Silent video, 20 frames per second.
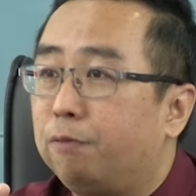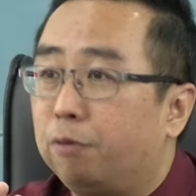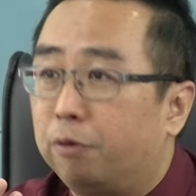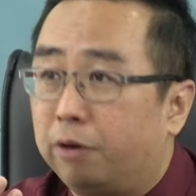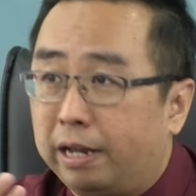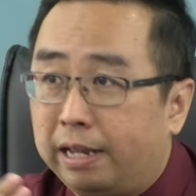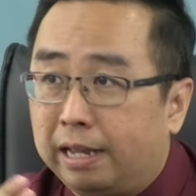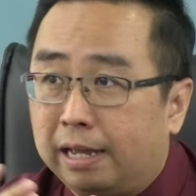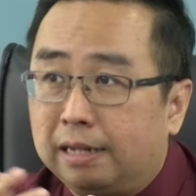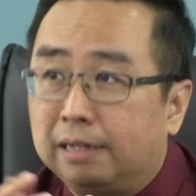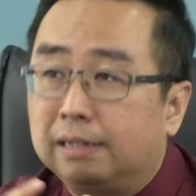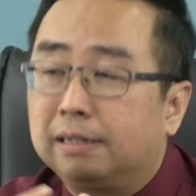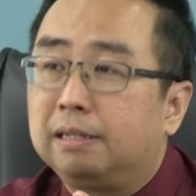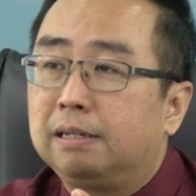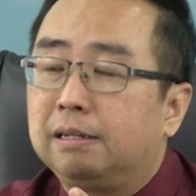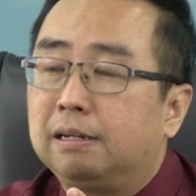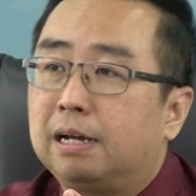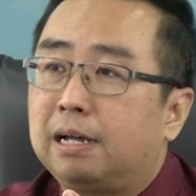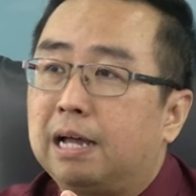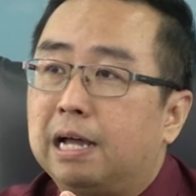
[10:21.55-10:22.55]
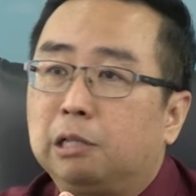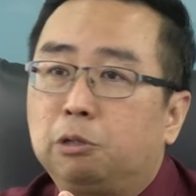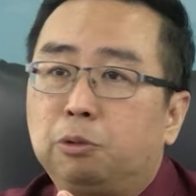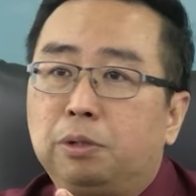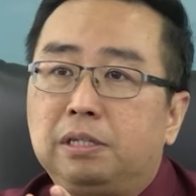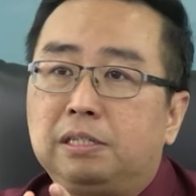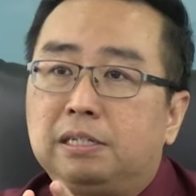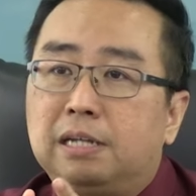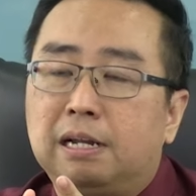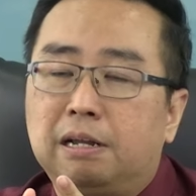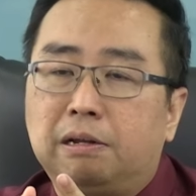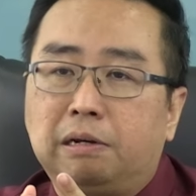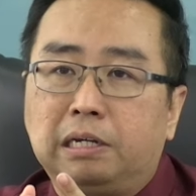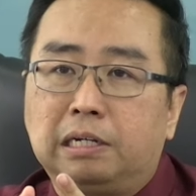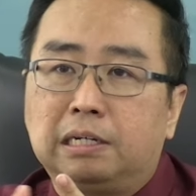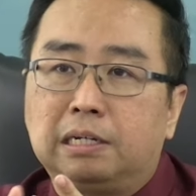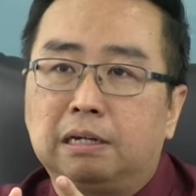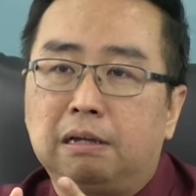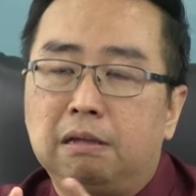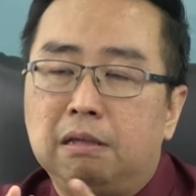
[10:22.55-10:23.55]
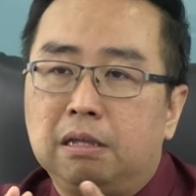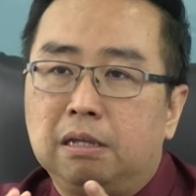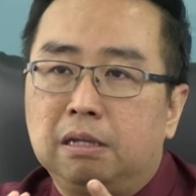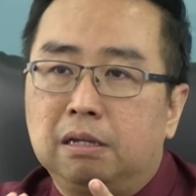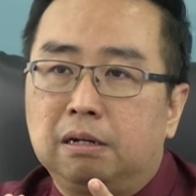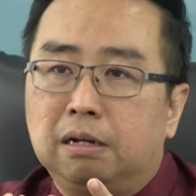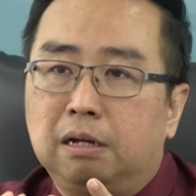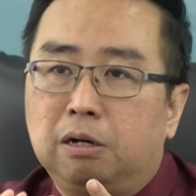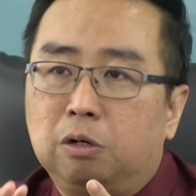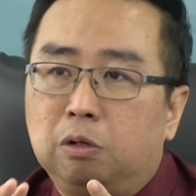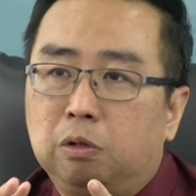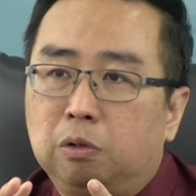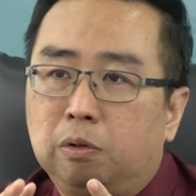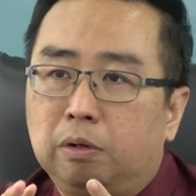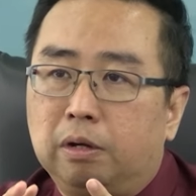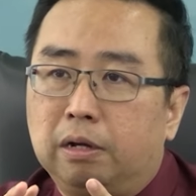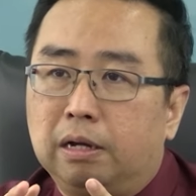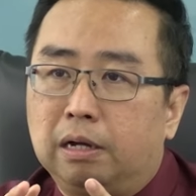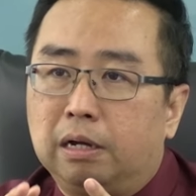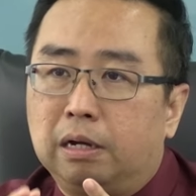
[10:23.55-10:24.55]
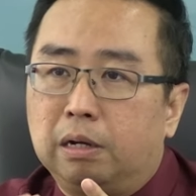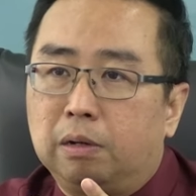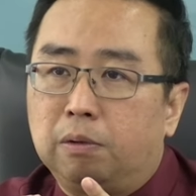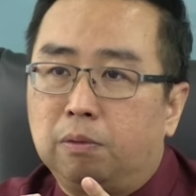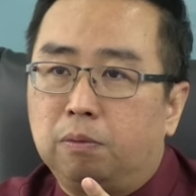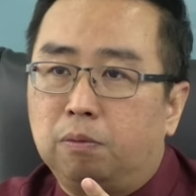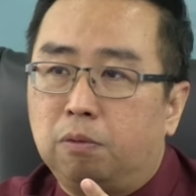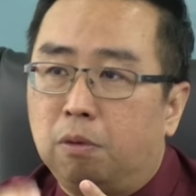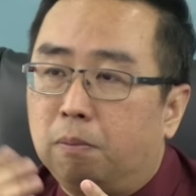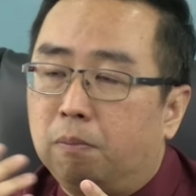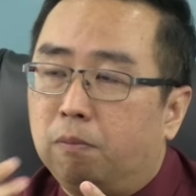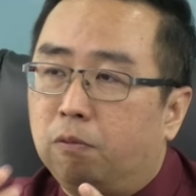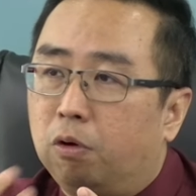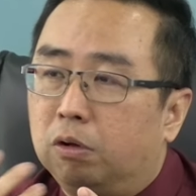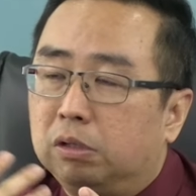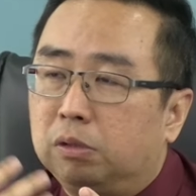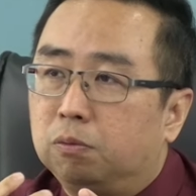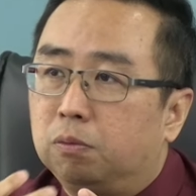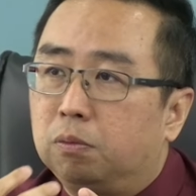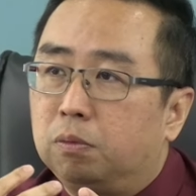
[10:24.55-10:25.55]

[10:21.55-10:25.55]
for right y 他刚刚推荐了那个，然后呃，我我